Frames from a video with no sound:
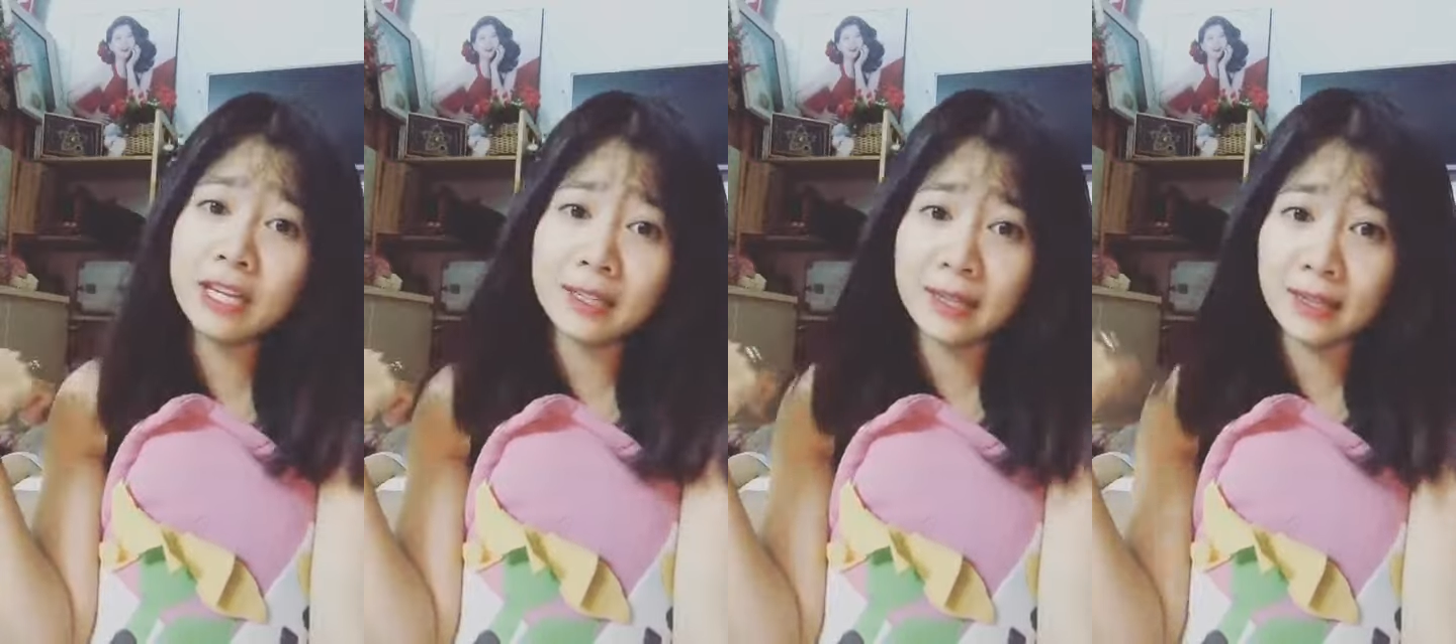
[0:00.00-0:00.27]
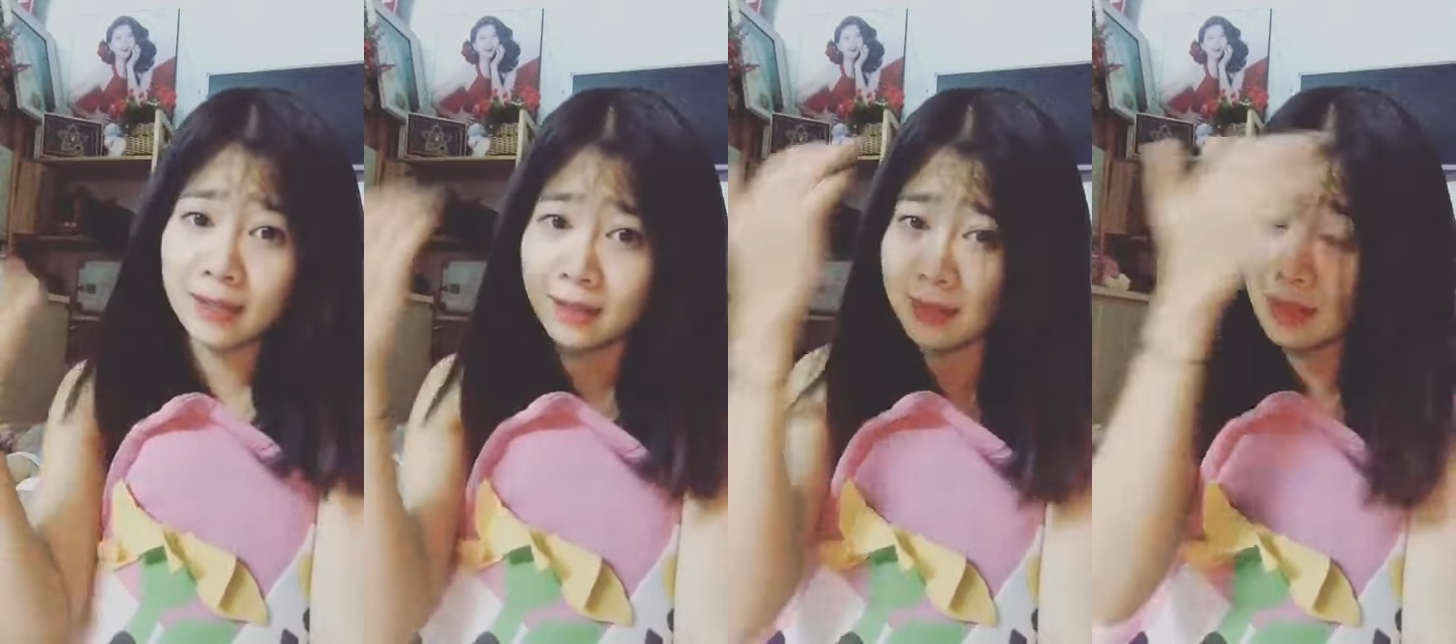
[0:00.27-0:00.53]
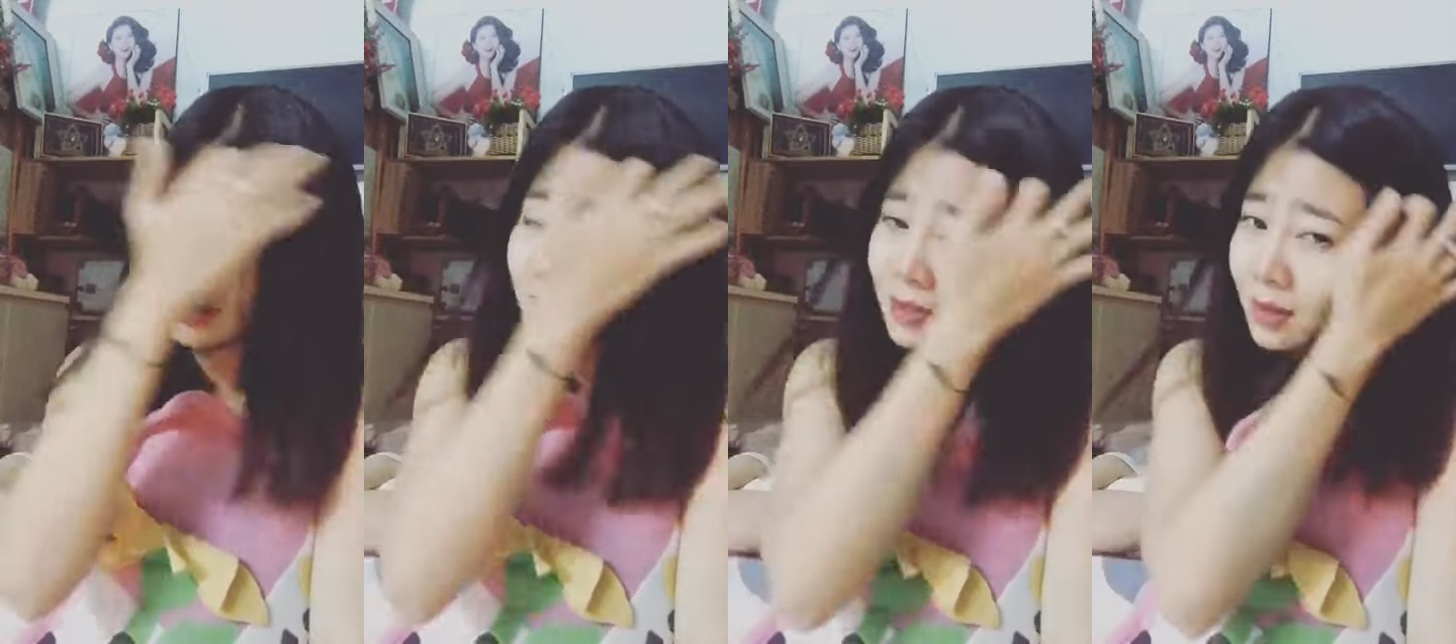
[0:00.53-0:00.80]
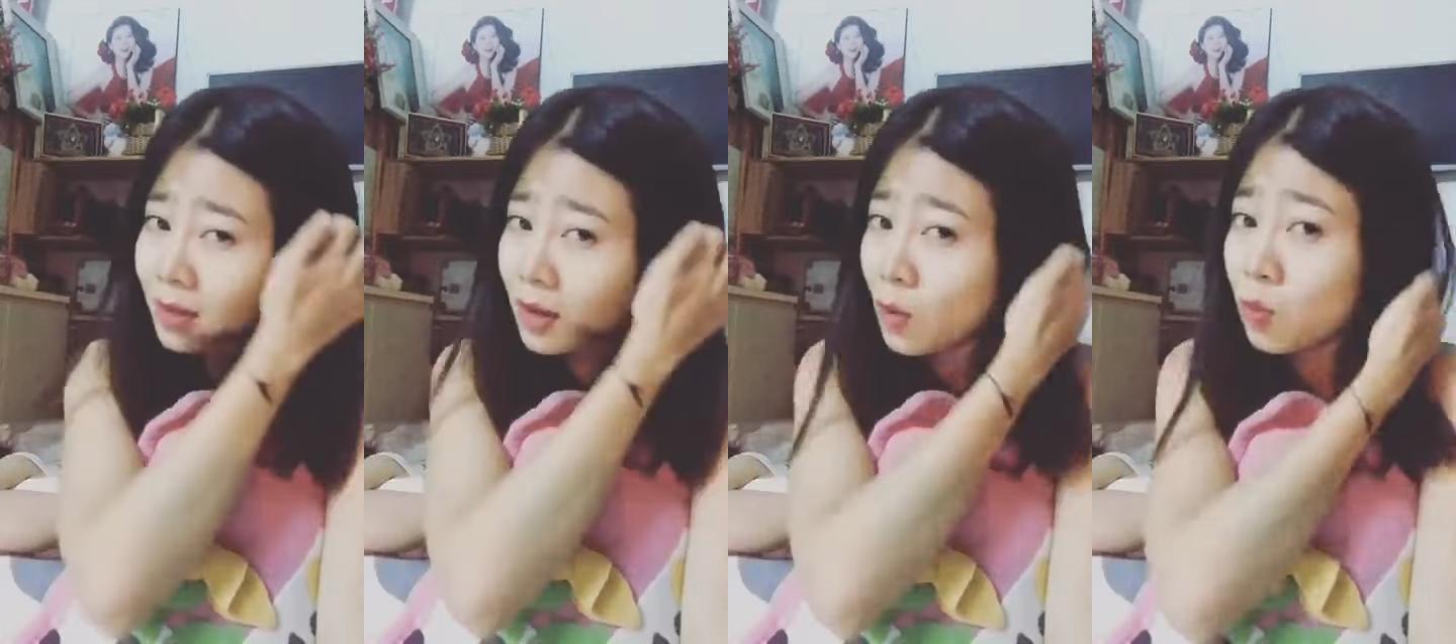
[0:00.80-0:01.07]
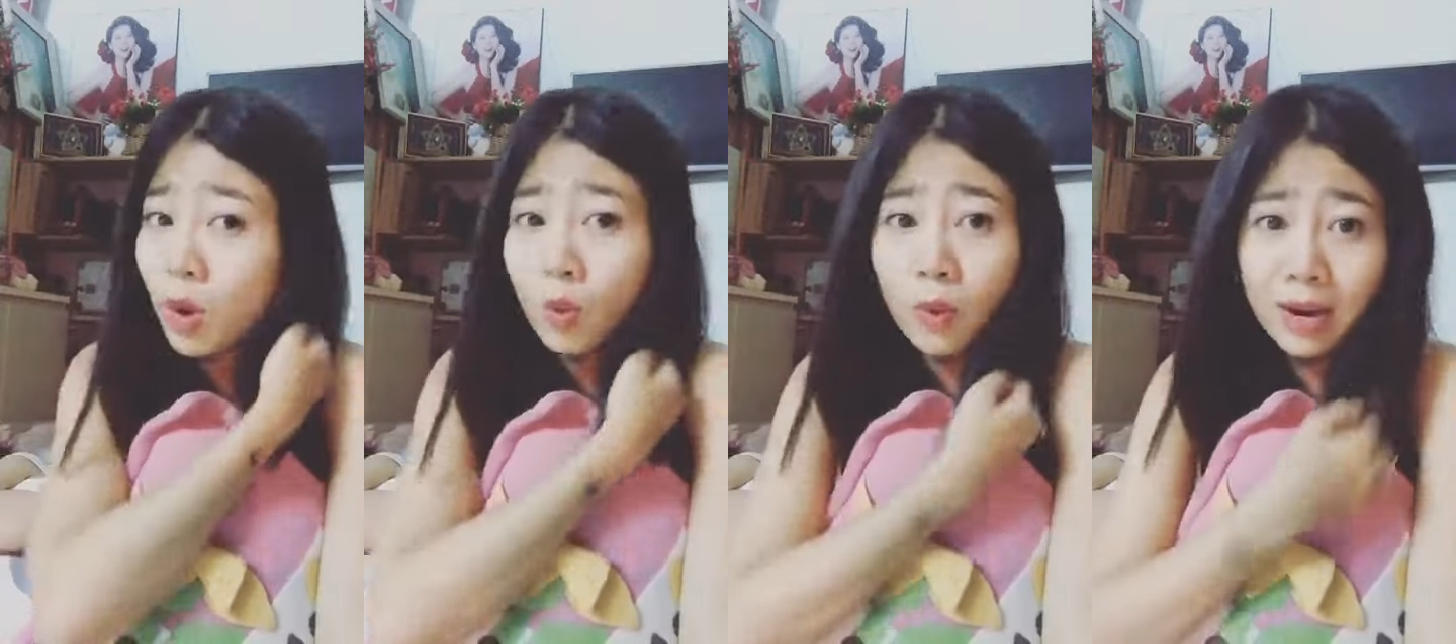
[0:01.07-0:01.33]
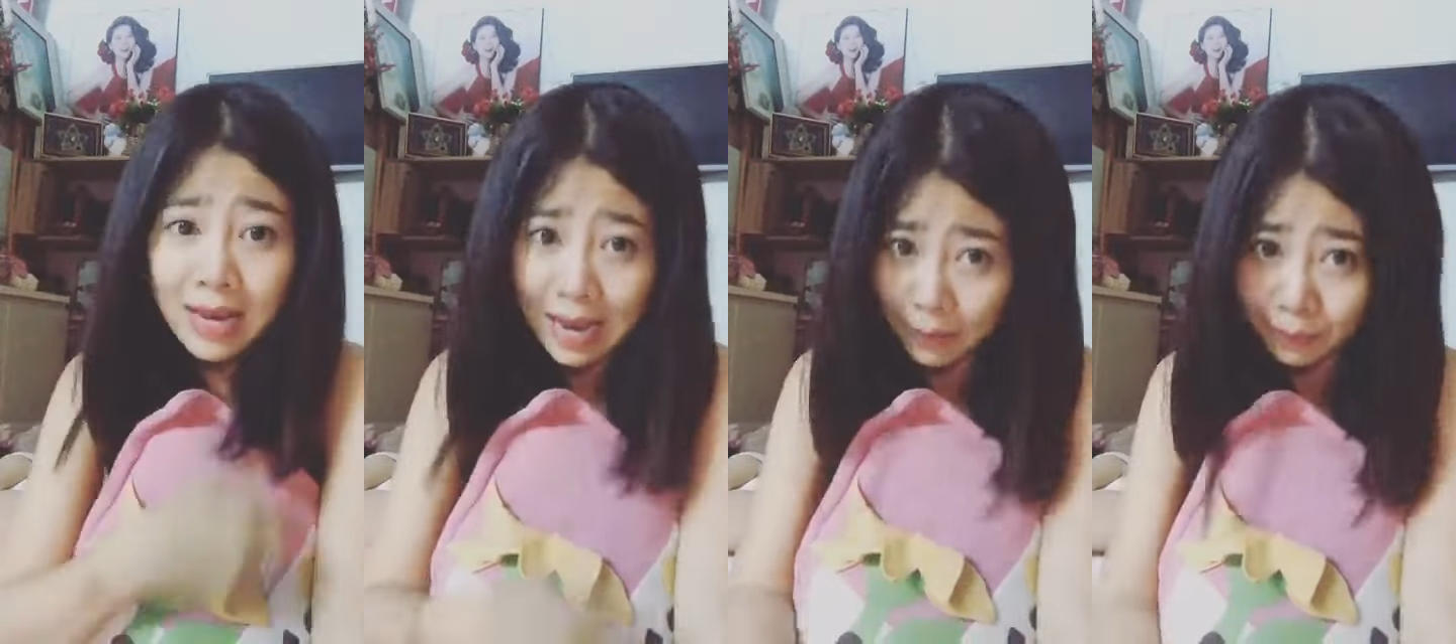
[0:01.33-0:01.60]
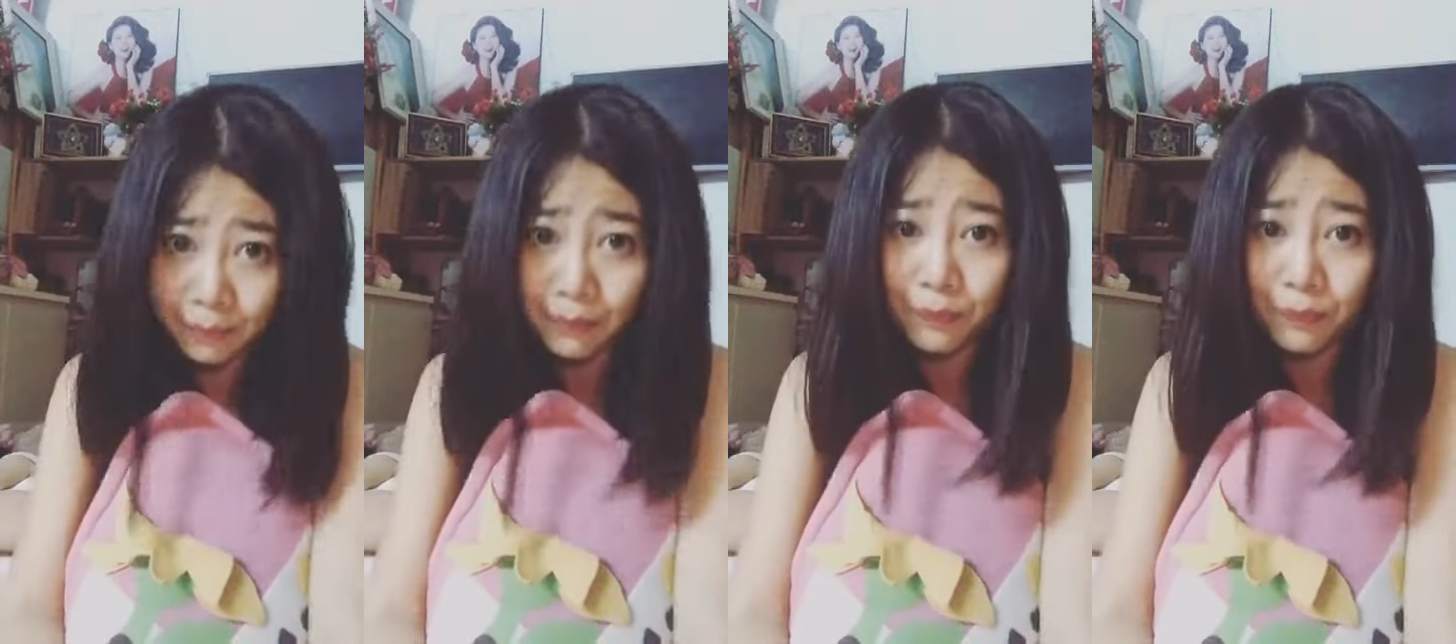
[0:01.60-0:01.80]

thì thì không có quấy lắm